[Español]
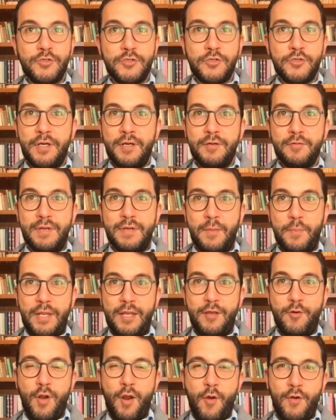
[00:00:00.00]
Yo en una
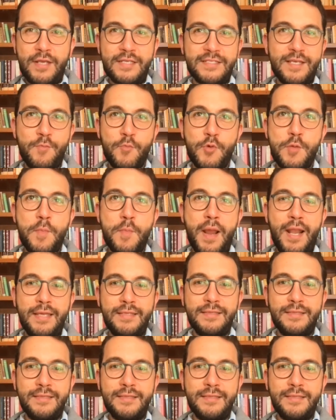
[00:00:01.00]
película, aunque sea muy mala,